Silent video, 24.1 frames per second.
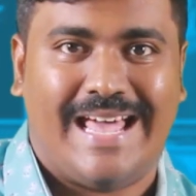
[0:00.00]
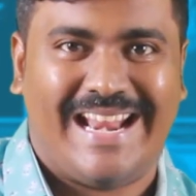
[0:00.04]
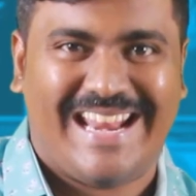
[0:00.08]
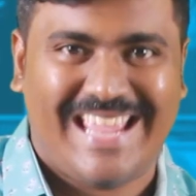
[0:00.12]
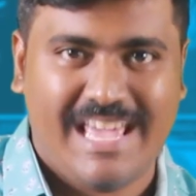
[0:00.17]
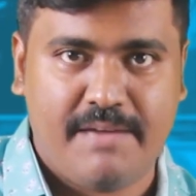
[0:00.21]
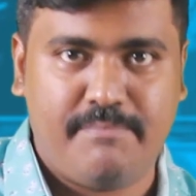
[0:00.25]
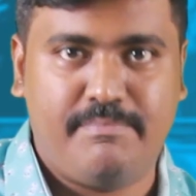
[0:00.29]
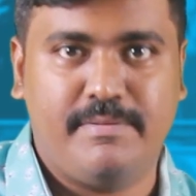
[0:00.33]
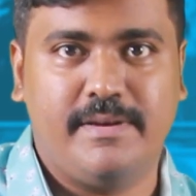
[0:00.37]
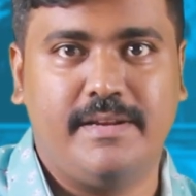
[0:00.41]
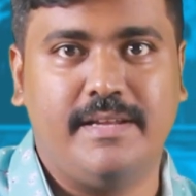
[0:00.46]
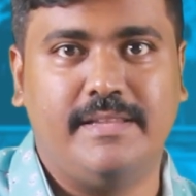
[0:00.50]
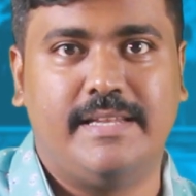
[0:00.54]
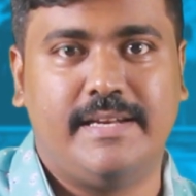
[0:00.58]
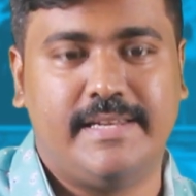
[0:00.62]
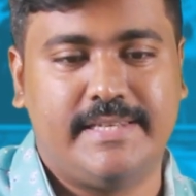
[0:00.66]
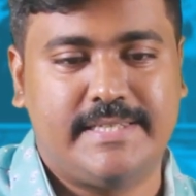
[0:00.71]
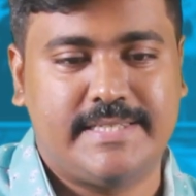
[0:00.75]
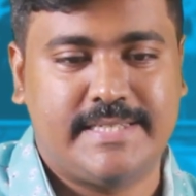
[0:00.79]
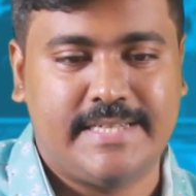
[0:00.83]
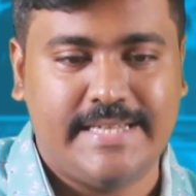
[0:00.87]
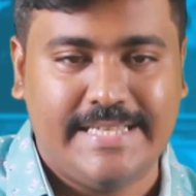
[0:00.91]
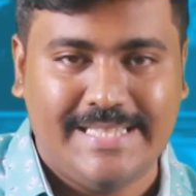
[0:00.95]
நிறைய பேர் இந்த
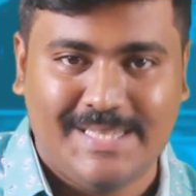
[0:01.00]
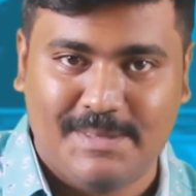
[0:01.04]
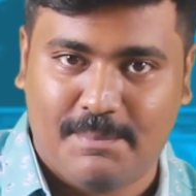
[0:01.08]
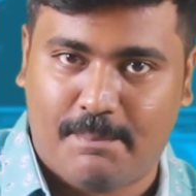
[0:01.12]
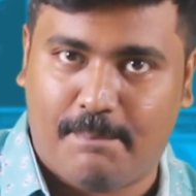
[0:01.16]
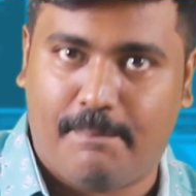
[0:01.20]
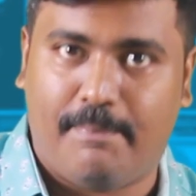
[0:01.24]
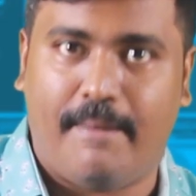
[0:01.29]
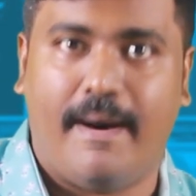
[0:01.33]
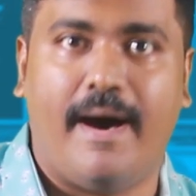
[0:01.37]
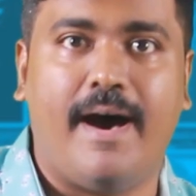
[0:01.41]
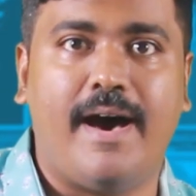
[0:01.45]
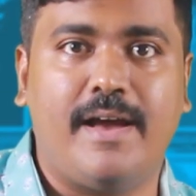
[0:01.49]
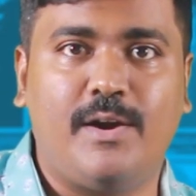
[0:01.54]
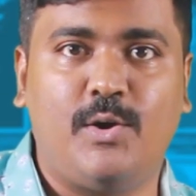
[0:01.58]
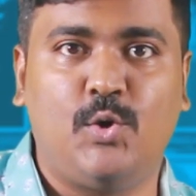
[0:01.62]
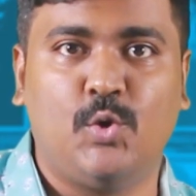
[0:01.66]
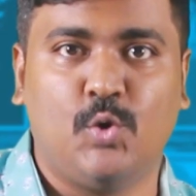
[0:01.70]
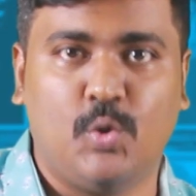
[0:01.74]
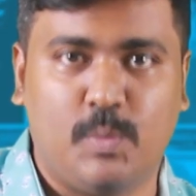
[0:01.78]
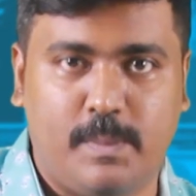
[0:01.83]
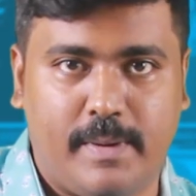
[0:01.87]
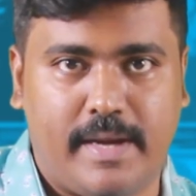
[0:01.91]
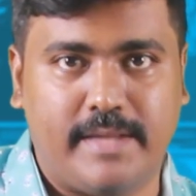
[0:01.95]
லிஸ்ட்டு இது பார்ட்
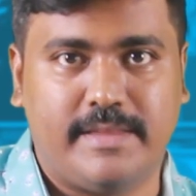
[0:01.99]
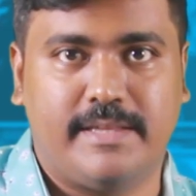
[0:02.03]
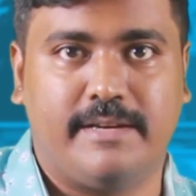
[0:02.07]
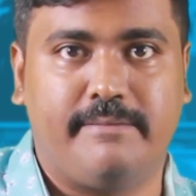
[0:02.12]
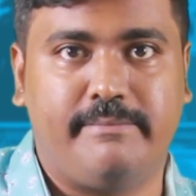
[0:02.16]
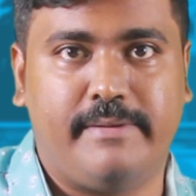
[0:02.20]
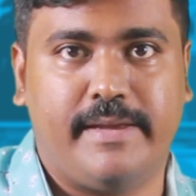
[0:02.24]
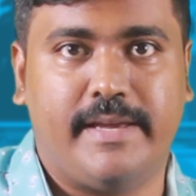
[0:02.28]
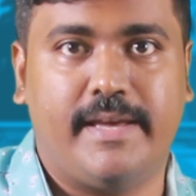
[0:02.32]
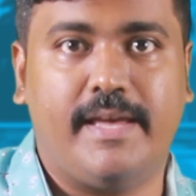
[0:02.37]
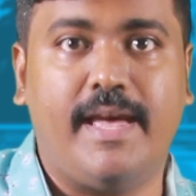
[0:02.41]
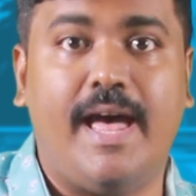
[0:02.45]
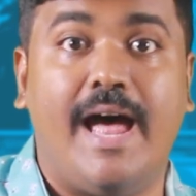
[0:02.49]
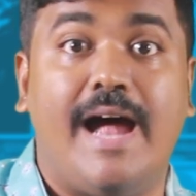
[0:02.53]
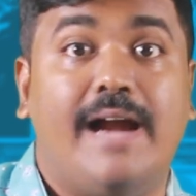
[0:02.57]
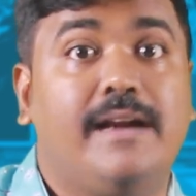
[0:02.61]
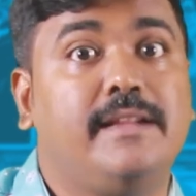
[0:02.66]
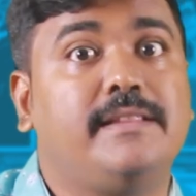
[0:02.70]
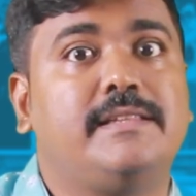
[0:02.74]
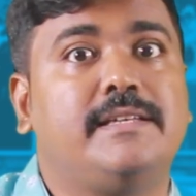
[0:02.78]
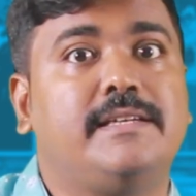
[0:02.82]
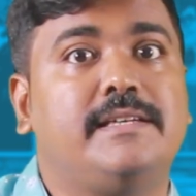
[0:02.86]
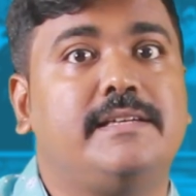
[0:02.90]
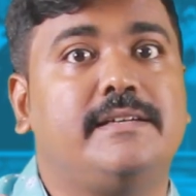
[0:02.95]
டூ பார்த்துருப்பீங்க
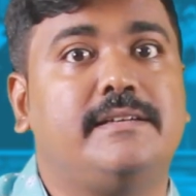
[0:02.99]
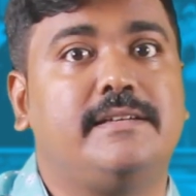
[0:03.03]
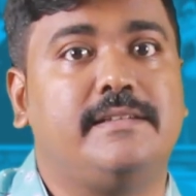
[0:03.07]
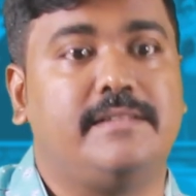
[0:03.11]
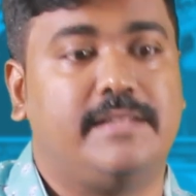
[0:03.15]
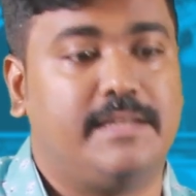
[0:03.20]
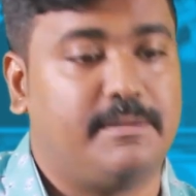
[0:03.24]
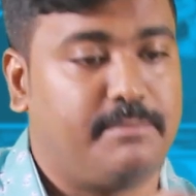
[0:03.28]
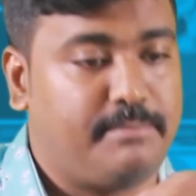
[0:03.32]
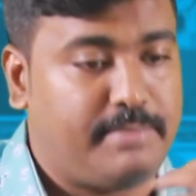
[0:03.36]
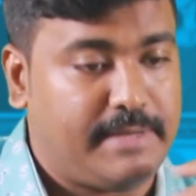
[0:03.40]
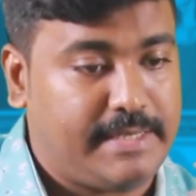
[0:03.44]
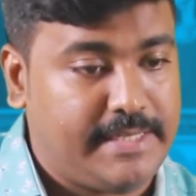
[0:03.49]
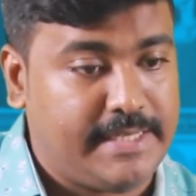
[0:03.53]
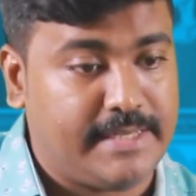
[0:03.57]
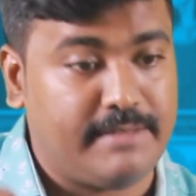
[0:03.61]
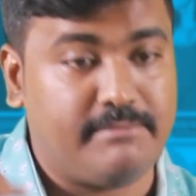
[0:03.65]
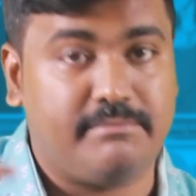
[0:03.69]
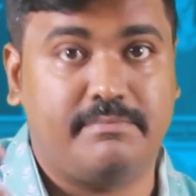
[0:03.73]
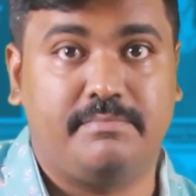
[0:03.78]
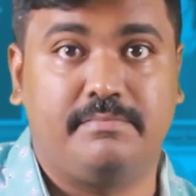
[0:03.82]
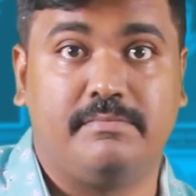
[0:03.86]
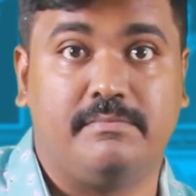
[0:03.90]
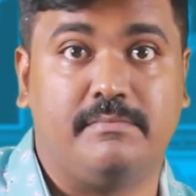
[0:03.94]
அடுத்து இதில் பெரிய
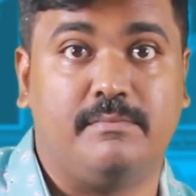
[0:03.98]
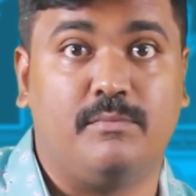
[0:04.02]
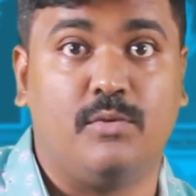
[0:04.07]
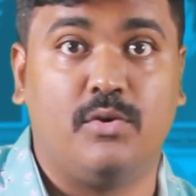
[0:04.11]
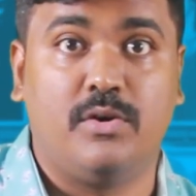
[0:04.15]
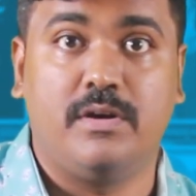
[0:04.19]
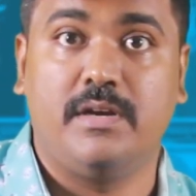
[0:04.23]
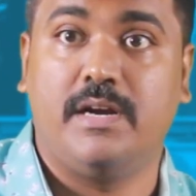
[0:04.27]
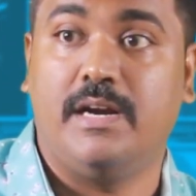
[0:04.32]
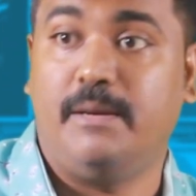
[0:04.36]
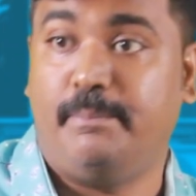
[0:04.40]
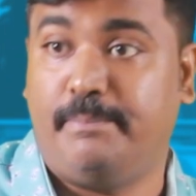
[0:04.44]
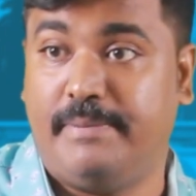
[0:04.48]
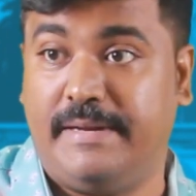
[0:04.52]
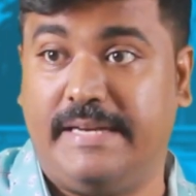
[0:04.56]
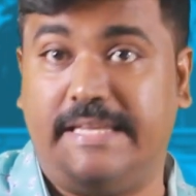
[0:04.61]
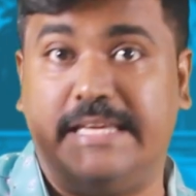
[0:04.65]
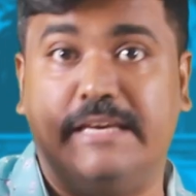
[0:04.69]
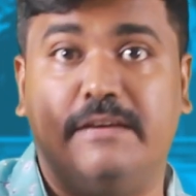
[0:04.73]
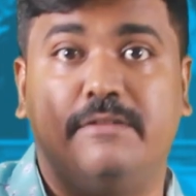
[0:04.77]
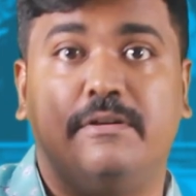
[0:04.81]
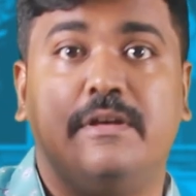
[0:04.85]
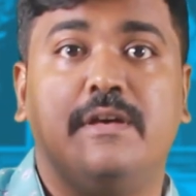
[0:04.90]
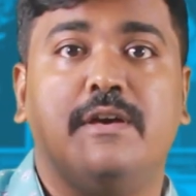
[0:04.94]
முகங்கள்
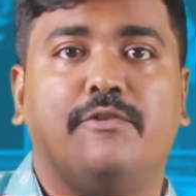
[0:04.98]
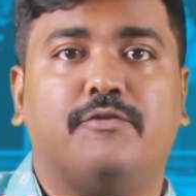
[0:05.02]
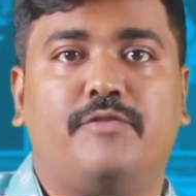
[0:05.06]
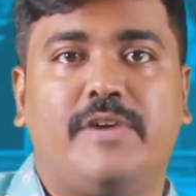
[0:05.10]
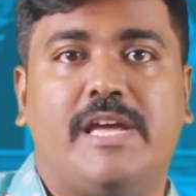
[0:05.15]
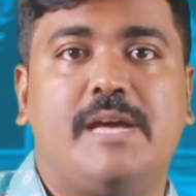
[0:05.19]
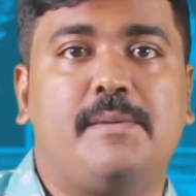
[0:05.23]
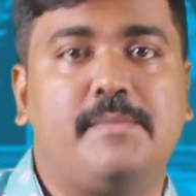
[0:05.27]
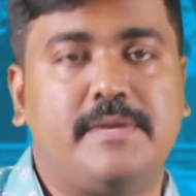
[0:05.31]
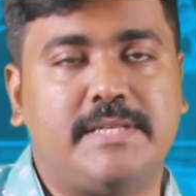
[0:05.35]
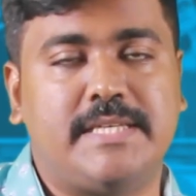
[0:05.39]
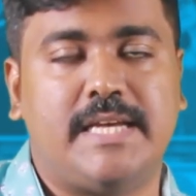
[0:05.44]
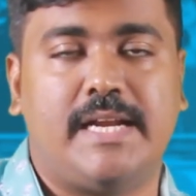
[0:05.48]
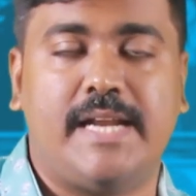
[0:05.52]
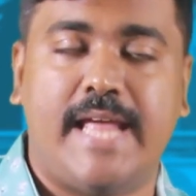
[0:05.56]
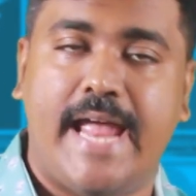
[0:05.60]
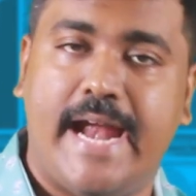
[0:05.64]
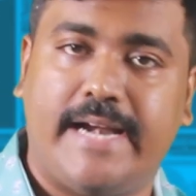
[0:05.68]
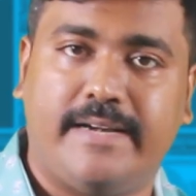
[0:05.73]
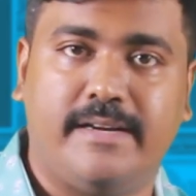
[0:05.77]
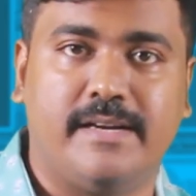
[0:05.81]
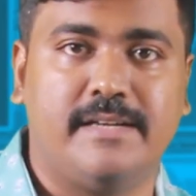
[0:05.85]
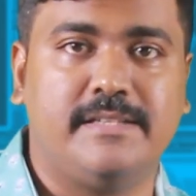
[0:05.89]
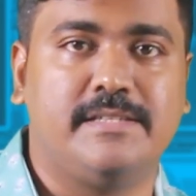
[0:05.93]
பெரிய ஃபேமஸான
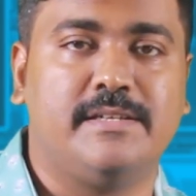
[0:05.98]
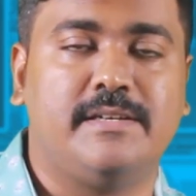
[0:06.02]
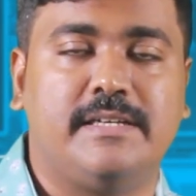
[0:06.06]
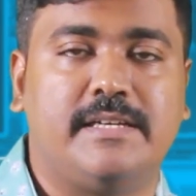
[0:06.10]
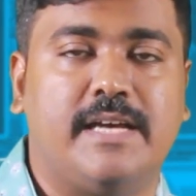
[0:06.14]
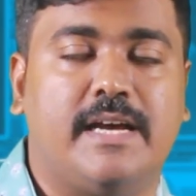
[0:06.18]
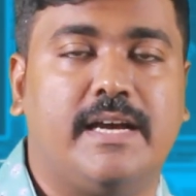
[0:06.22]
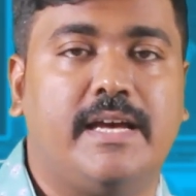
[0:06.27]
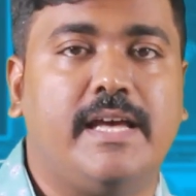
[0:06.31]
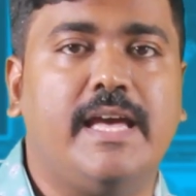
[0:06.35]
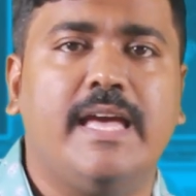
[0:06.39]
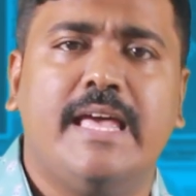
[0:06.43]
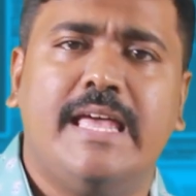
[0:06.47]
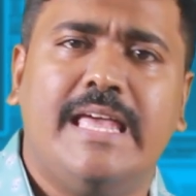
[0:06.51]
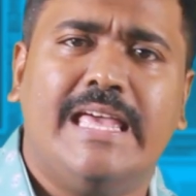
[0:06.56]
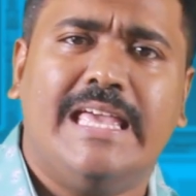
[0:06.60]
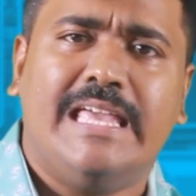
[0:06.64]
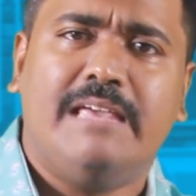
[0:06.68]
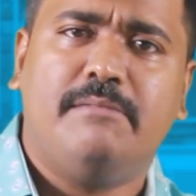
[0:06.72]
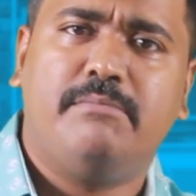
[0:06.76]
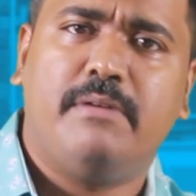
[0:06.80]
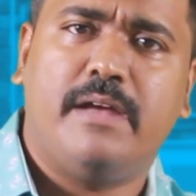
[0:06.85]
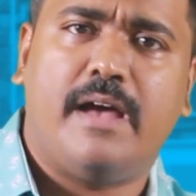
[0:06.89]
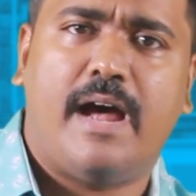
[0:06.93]
ஆக்டர்ஸும் இருக்காங்க
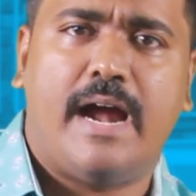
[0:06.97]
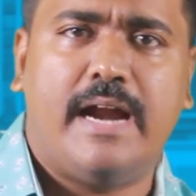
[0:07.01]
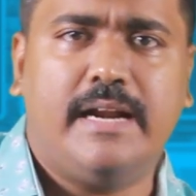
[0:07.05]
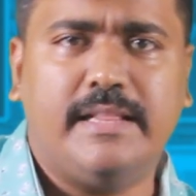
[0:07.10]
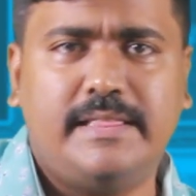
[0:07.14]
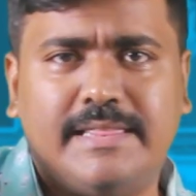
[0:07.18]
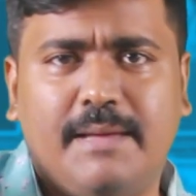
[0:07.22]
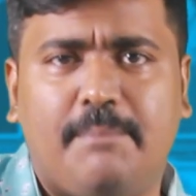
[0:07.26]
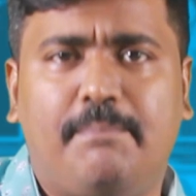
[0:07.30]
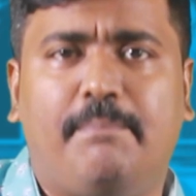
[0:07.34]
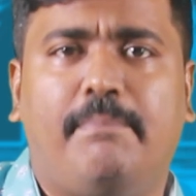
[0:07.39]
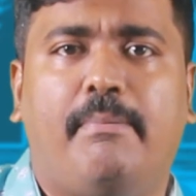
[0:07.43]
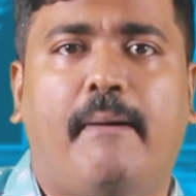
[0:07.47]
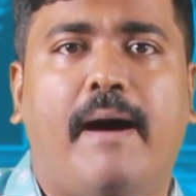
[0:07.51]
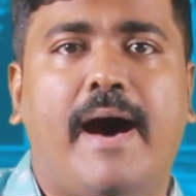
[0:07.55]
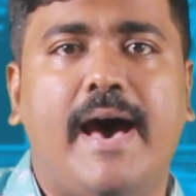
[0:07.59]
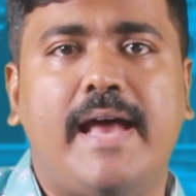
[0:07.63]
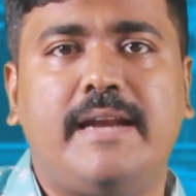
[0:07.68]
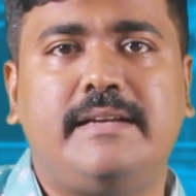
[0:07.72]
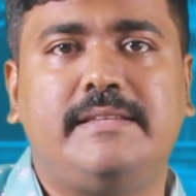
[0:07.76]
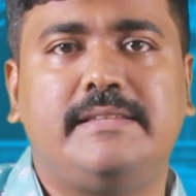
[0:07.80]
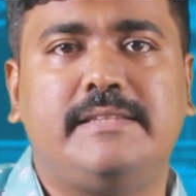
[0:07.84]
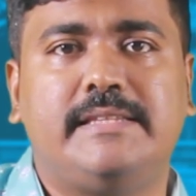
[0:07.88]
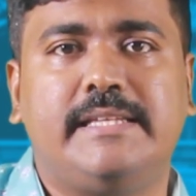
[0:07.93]
இப்போ அடுத்த
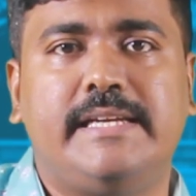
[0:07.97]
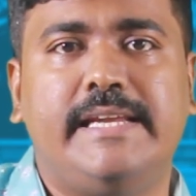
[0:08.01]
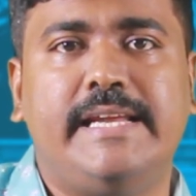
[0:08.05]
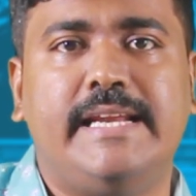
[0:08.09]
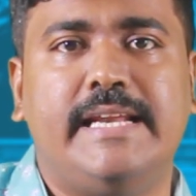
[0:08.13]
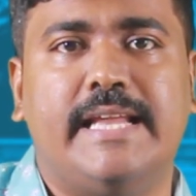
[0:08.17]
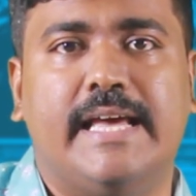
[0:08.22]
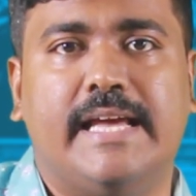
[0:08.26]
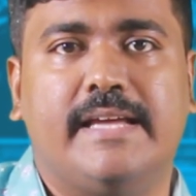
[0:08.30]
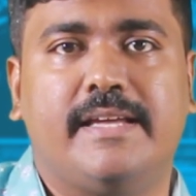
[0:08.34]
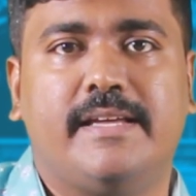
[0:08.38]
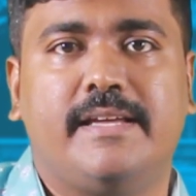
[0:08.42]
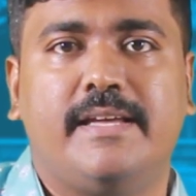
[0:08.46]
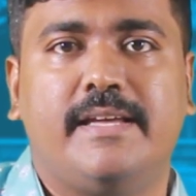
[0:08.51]
பார்ட் த்ரீயில்